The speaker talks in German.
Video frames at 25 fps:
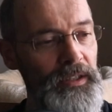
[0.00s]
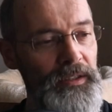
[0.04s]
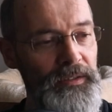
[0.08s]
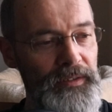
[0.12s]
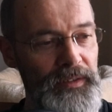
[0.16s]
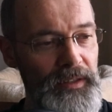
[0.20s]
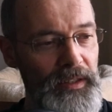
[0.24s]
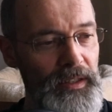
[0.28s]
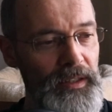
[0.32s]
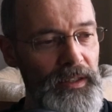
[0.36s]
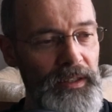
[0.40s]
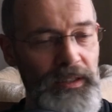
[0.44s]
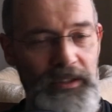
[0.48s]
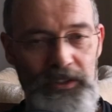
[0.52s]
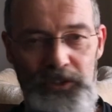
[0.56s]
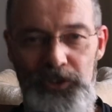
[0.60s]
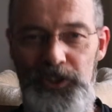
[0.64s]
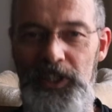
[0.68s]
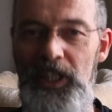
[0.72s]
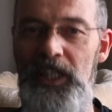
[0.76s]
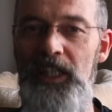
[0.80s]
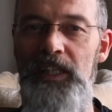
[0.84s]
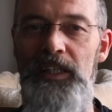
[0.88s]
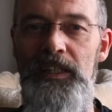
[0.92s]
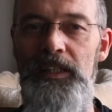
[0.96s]
der
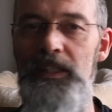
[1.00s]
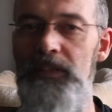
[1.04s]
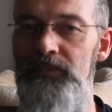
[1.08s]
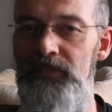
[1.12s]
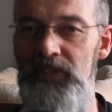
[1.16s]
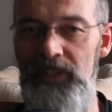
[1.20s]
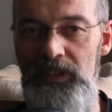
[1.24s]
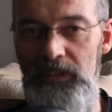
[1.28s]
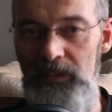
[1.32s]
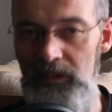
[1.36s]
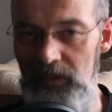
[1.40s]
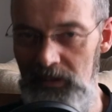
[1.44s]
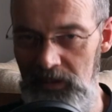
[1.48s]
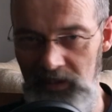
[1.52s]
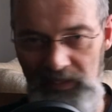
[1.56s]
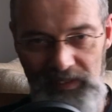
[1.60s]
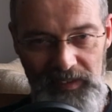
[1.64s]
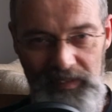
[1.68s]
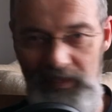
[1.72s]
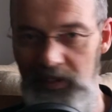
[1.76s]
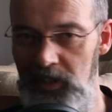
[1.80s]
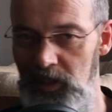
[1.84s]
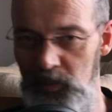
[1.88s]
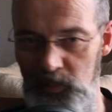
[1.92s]
Stärkere gewinnt, etc.